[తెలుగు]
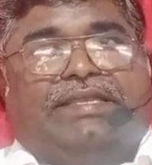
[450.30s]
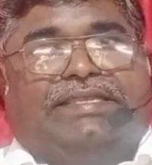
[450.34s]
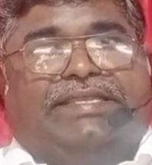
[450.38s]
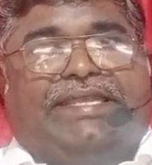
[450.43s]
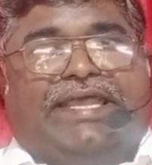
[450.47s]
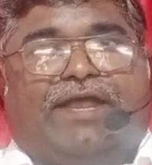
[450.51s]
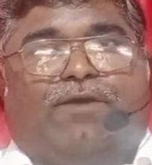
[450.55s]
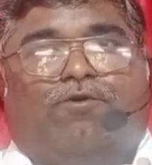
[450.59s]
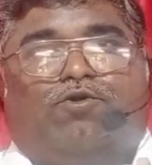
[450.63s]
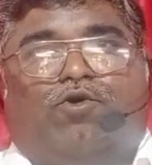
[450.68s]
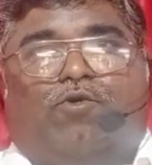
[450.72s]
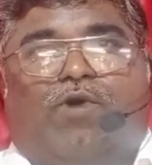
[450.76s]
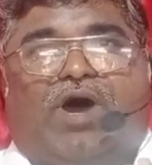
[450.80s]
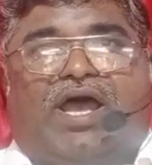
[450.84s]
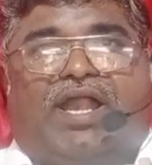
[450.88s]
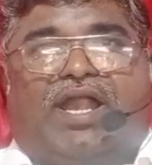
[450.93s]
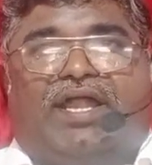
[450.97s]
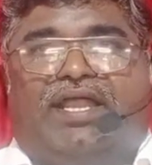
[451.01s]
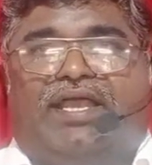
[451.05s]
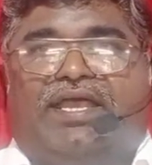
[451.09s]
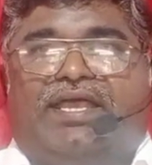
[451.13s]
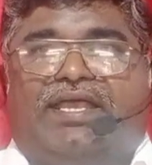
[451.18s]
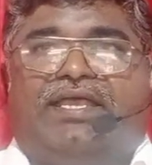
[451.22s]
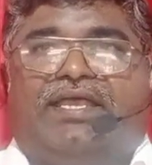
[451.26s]
దేవుడు
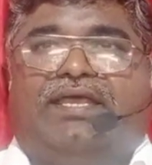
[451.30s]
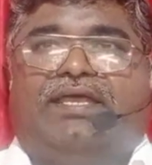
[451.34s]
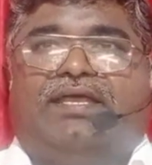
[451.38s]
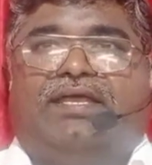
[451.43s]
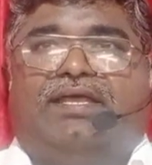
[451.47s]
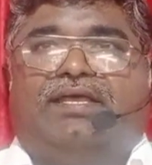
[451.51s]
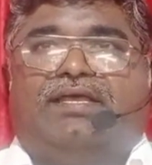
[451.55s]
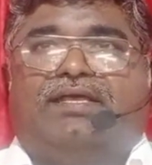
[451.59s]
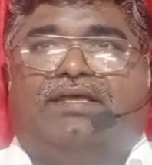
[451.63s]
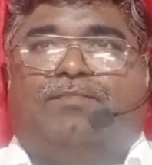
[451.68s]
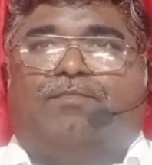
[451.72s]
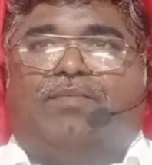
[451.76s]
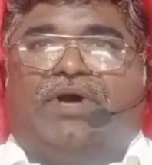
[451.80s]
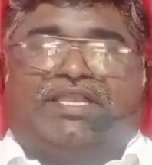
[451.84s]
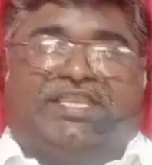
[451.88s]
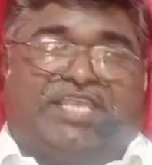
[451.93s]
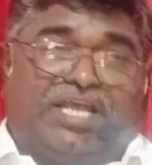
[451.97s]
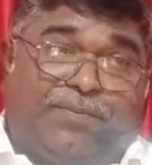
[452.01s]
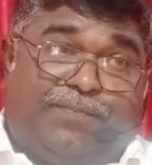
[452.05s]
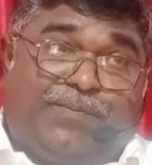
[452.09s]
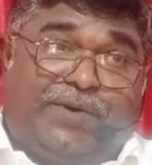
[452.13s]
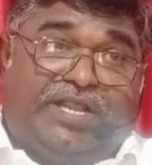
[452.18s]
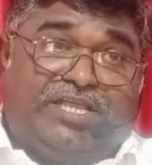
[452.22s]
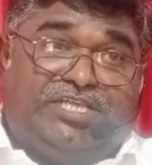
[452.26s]
వారిని
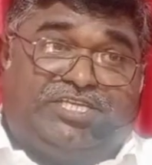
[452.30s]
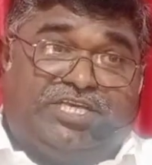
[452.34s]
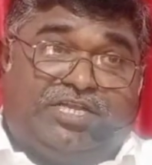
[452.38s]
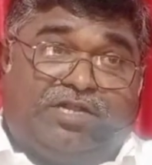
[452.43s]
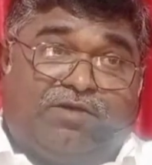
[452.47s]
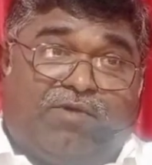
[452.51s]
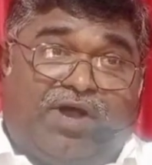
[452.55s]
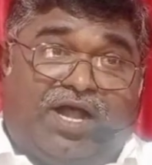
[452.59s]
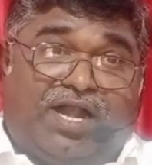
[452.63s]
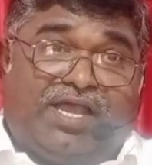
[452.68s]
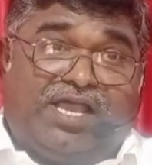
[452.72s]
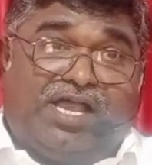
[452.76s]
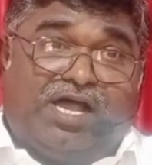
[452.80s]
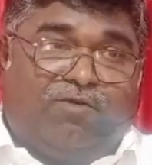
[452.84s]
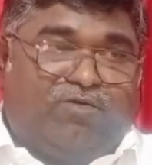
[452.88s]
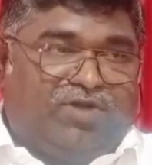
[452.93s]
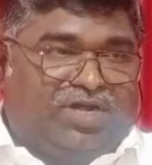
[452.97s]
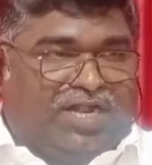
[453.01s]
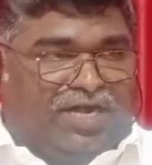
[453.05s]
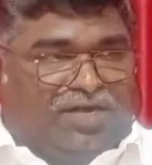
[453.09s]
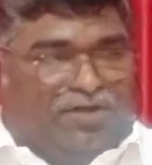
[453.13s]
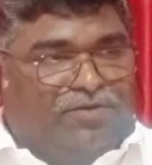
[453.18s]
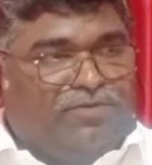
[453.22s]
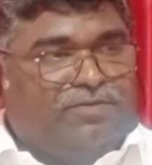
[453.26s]
భద్రపరిచిన వాడుగా
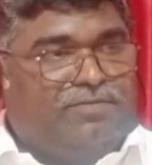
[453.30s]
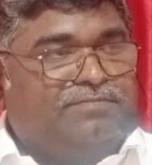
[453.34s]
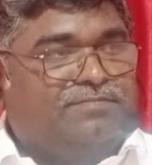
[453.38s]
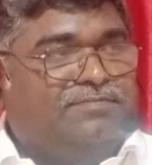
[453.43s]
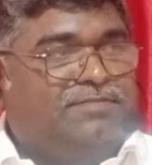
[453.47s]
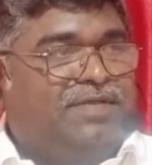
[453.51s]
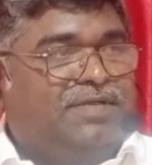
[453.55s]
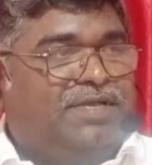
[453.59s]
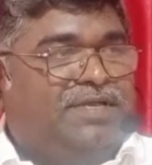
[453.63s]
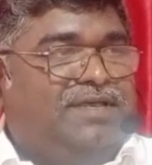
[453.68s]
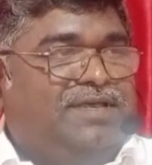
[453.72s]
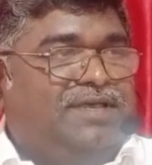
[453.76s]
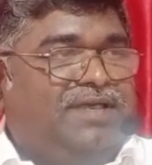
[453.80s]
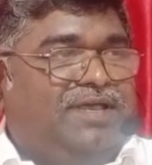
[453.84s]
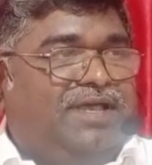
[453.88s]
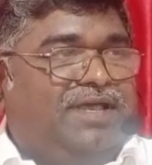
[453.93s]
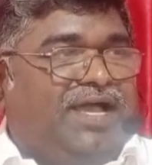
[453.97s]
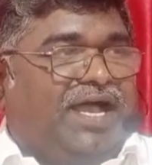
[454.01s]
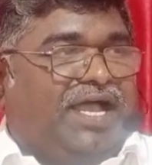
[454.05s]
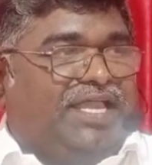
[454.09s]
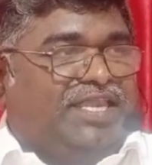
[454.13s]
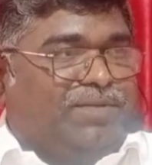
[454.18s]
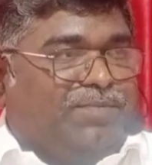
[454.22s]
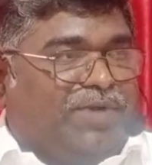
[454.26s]
ఉన్నాడు
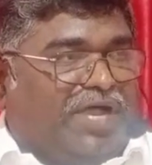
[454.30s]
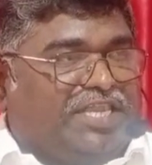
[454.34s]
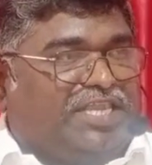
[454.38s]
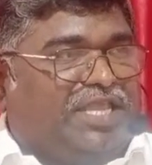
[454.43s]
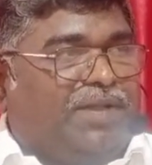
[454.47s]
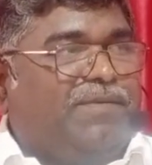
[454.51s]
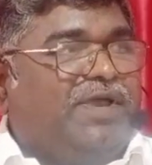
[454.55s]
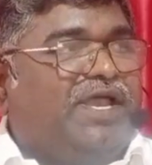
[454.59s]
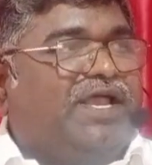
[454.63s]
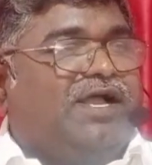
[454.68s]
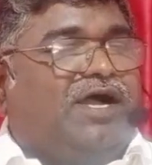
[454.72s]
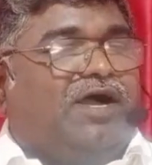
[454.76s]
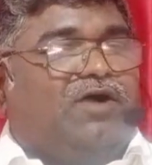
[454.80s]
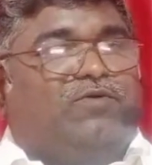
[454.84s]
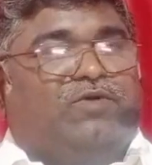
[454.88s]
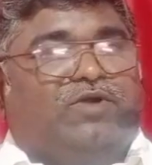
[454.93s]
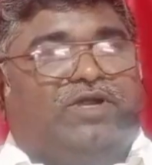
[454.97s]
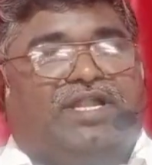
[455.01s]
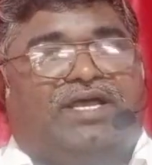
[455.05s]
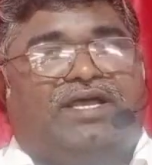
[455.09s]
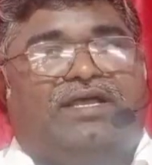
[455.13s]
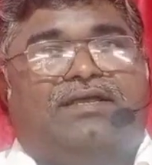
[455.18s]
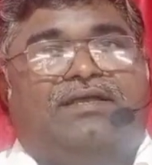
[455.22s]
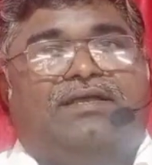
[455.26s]
అంత మాత్రమే
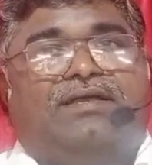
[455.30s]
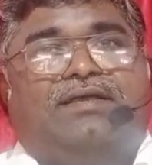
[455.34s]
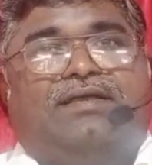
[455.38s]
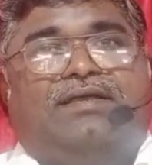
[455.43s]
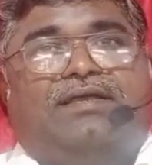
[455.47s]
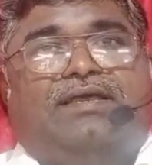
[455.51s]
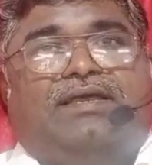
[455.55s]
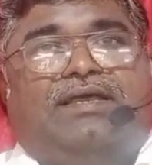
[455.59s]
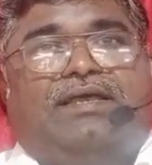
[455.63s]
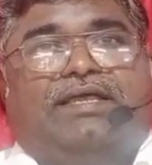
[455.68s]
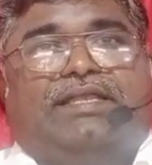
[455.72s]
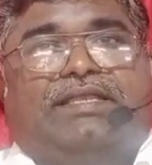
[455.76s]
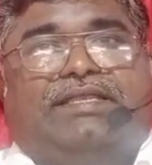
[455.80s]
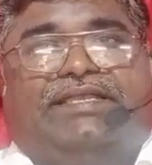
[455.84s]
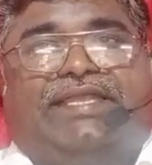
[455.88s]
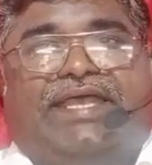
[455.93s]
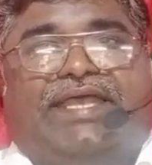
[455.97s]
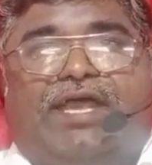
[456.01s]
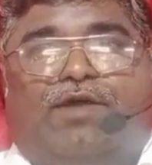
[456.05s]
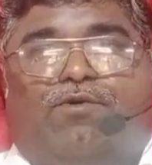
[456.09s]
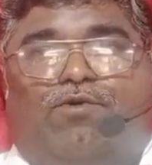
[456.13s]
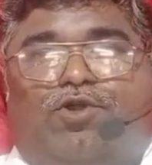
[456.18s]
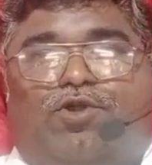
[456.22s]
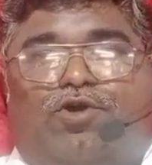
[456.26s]
కాకుండా
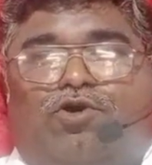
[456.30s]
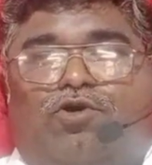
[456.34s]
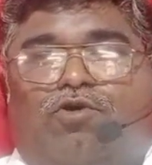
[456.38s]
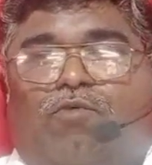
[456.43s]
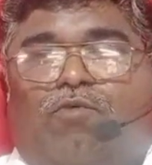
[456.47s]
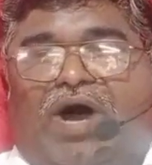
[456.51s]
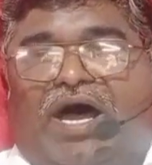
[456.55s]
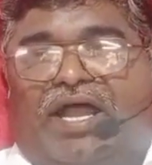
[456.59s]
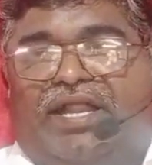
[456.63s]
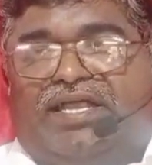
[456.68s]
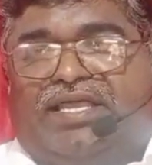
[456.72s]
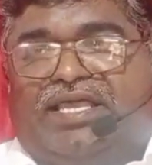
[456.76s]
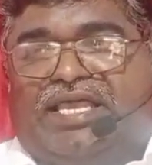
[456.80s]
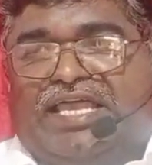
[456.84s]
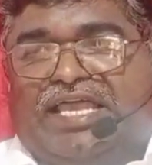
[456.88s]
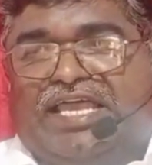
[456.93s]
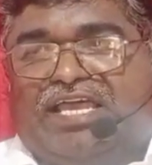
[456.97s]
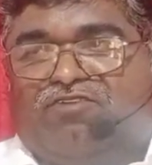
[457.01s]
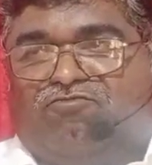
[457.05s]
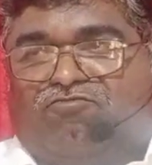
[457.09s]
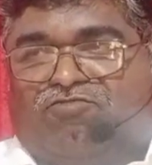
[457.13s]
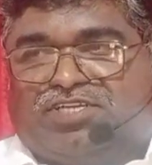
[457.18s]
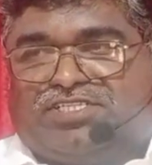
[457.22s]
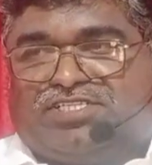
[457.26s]
దేవుడు వారికి
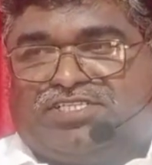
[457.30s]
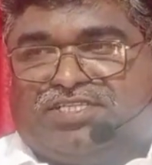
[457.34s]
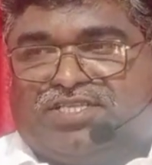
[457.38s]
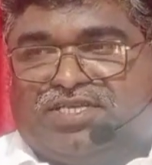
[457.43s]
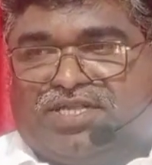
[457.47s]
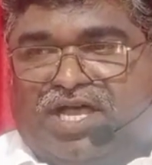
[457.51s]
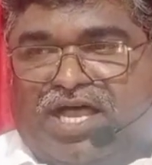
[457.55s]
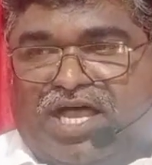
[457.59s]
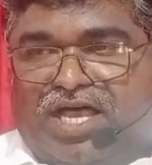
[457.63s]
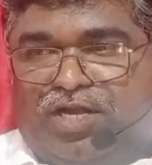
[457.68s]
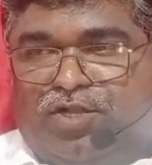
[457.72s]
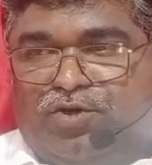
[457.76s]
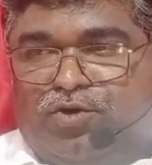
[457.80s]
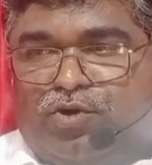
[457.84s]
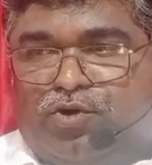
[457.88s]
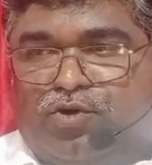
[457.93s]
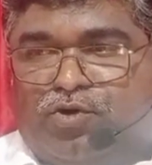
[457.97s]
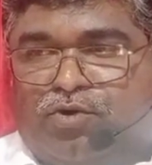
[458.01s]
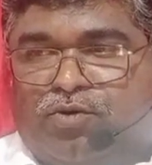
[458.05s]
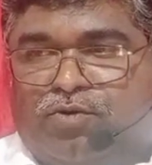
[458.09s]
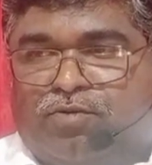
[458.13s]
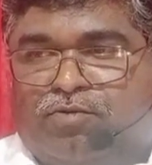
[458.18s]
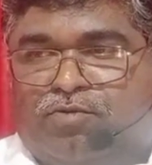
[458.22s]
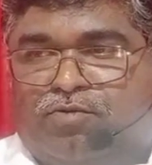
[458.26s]
వస్త్రాలు
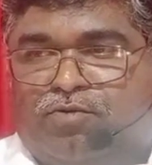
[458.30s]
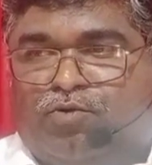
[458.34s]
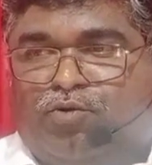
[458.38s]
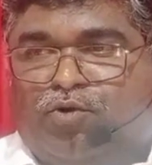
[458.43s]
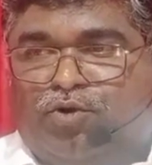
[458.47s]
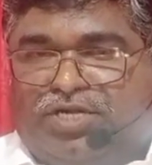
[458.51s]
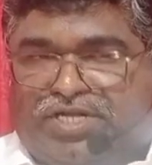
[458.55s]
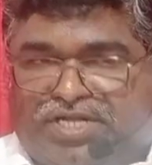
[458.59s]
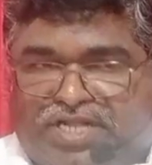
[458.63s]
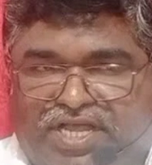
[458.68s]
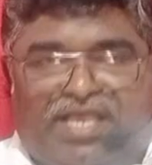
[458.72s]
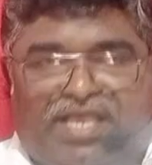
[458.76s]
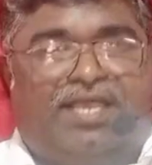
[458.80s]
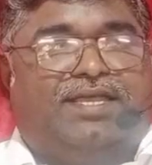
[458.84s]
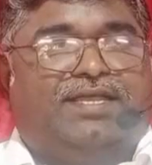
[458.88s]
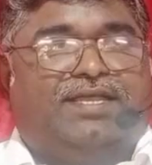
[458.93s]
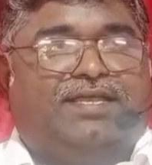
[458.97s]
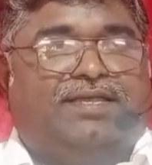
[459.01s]
కుట్టి